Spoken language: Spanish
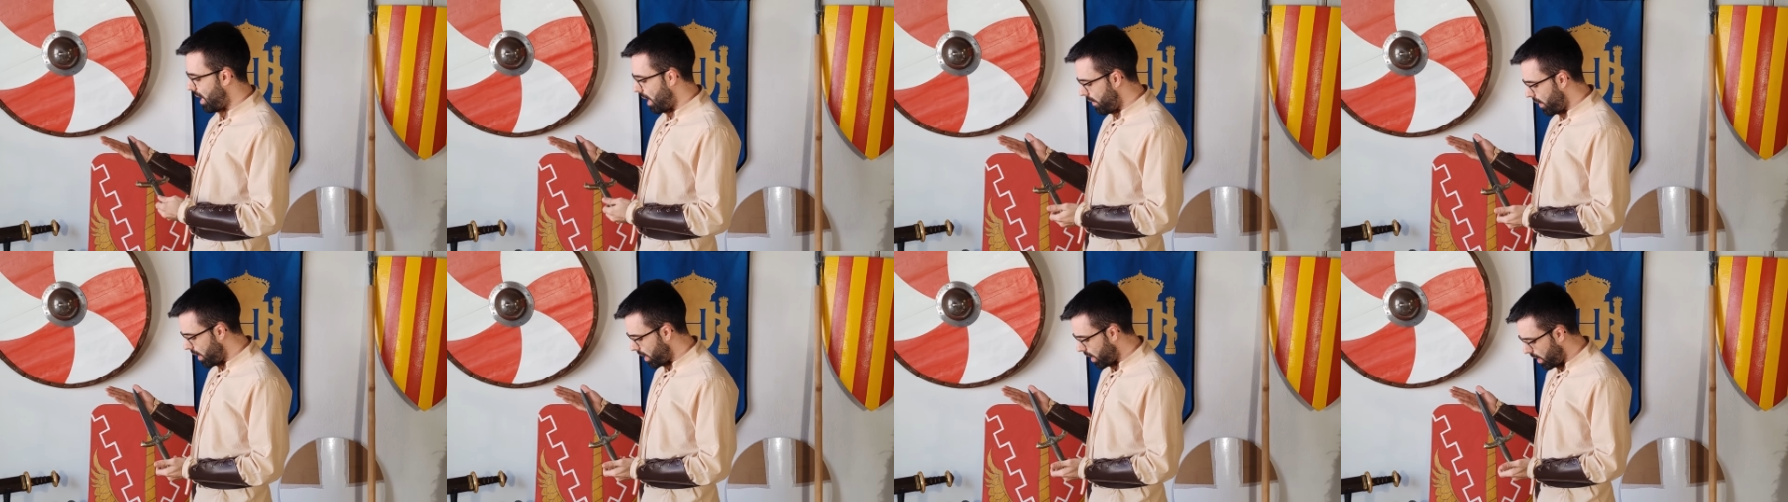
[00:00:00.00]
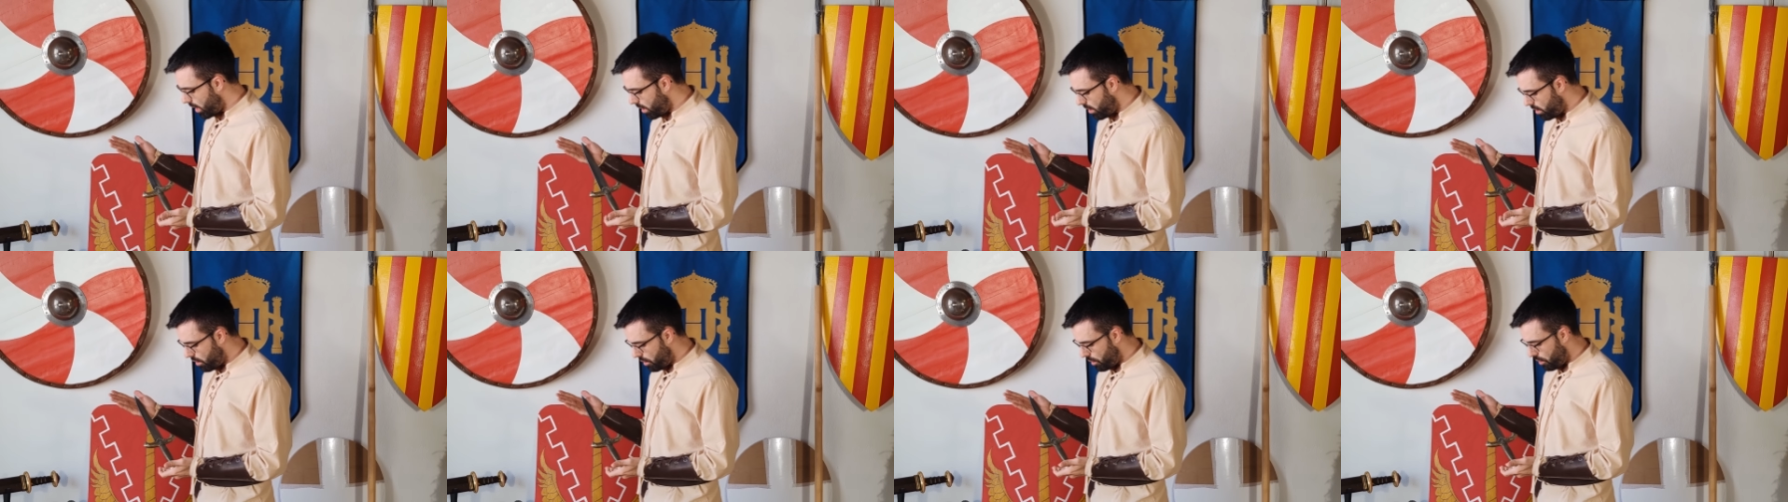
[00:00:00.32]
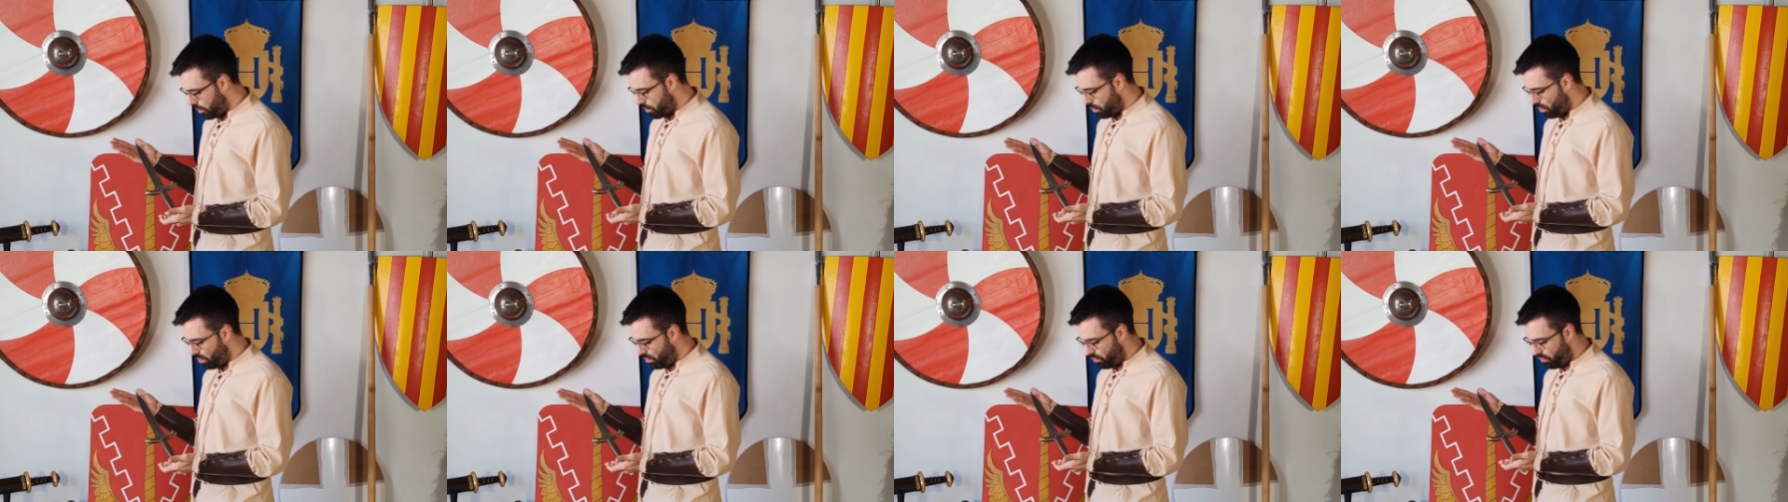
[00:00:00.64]
la daga
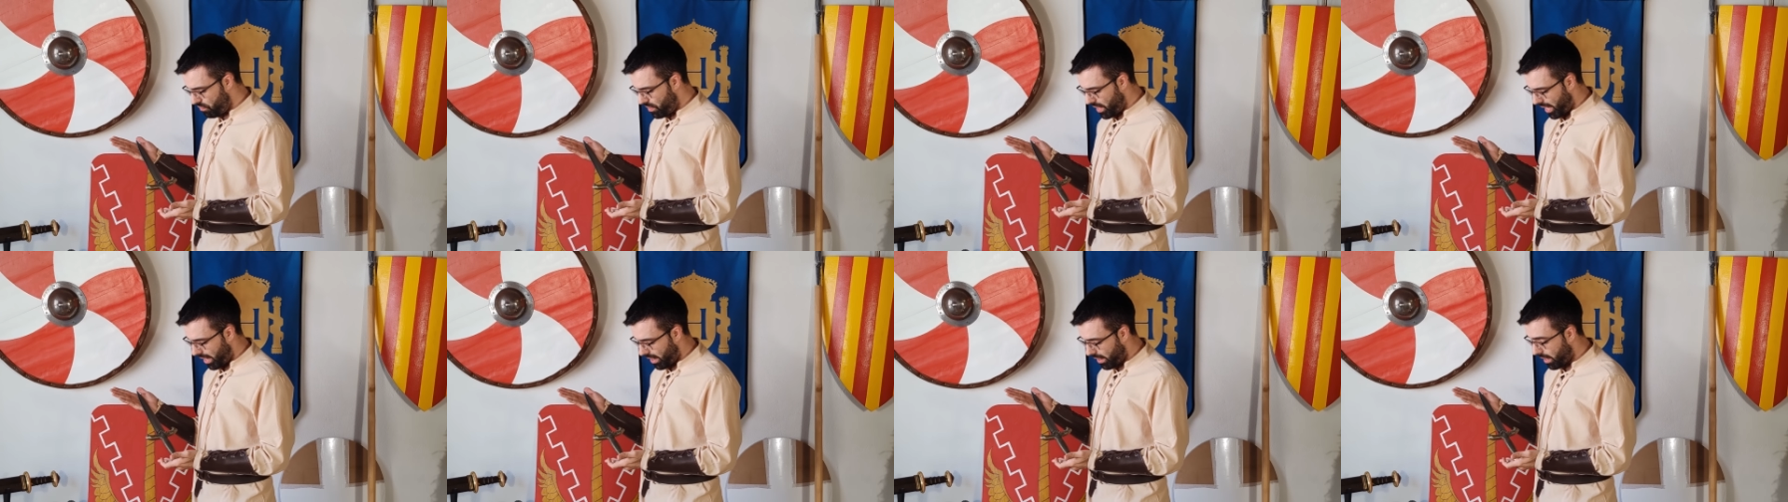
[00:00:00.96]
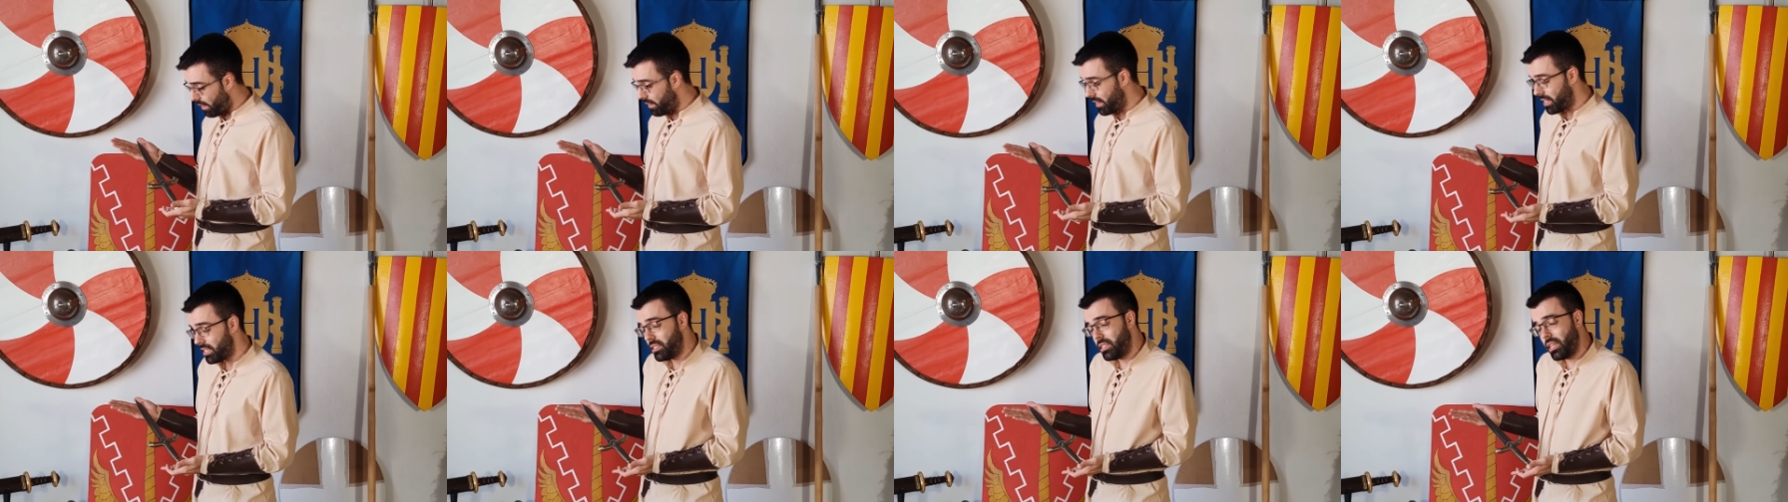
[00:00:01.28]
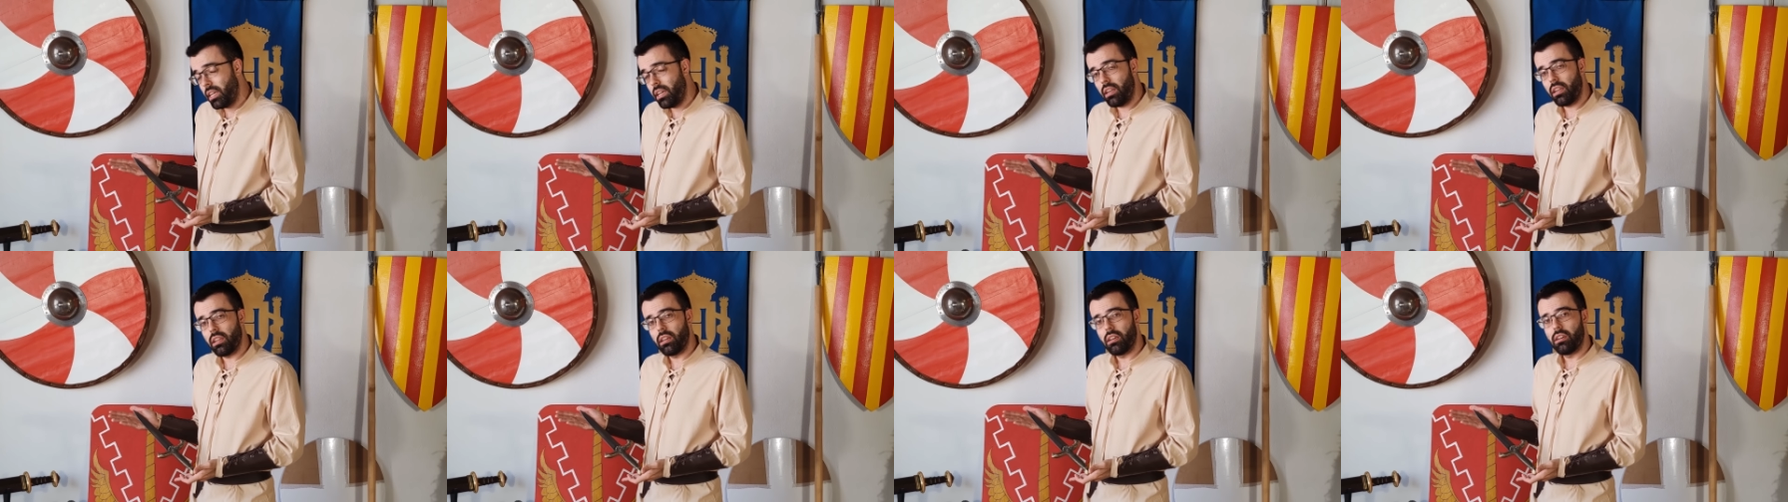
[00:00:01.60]
no deja de
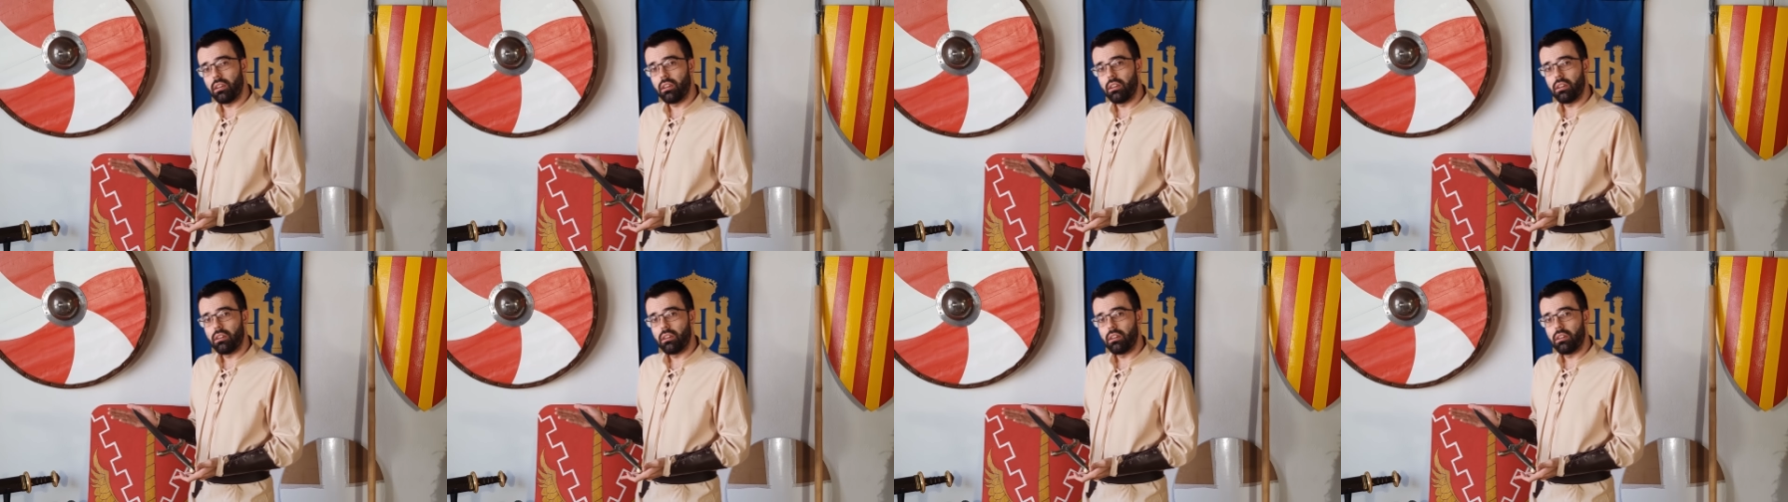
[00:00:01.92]
ser